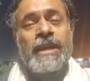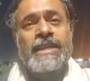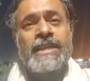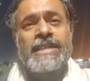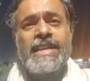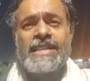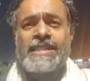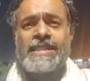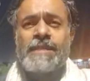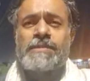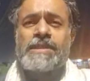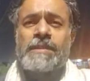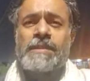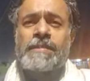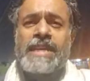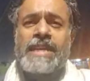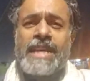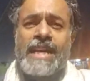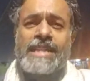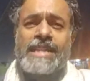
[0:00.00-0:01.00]
ये सब जब
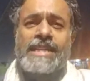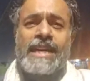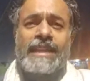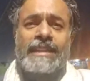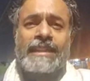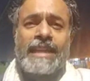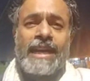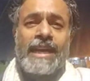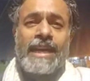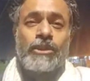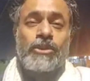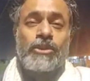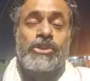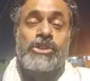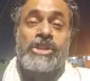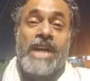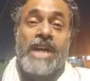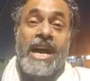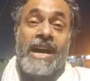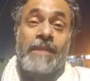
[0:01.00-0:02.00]
किया जाता है तो
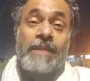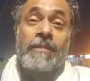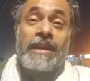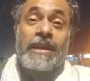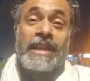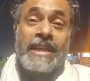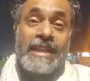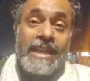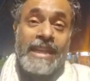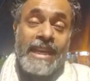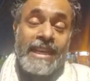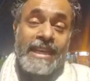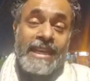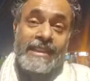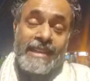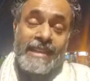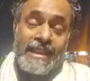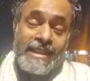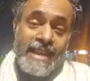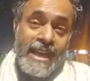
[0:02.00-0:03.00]
चार महीने की
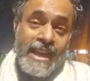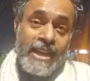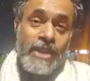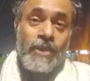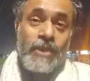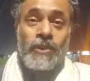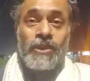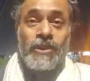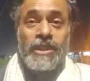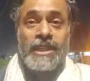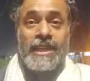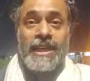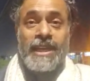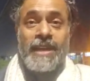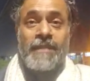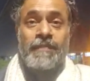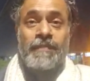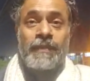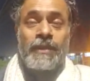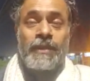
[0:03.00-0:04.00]
तैयारी होती
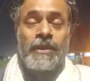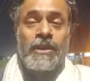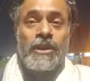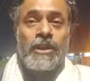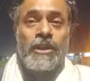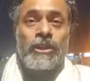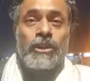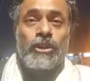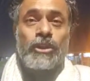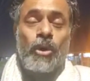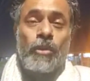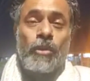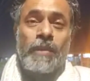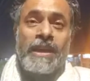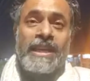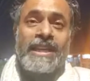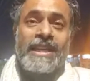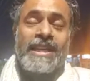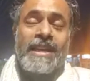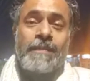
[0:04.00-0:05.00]
दो
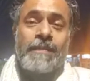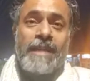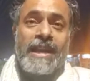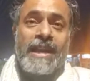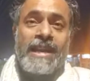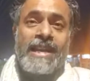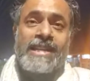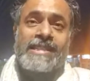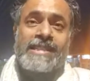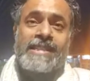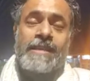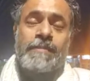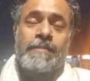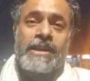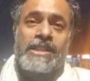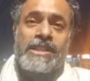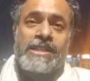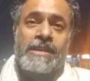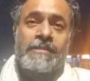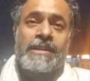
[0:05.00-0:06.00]
महीने पहले से
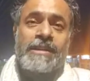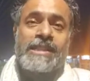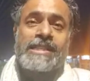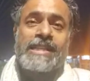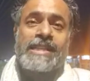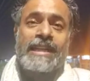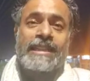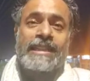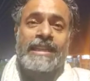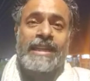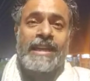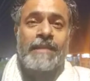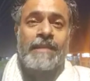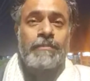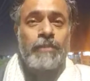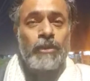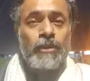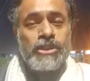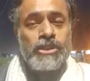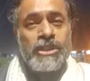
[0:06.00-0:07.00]
पर्चे बन जाते हैं
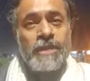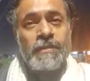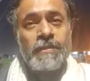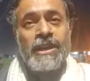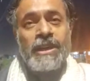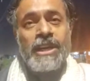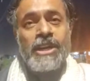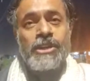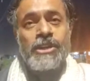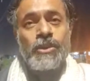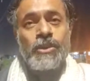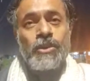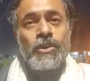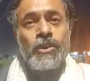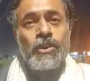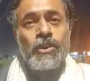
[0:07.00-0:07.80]
पोस्टर बनने शुरू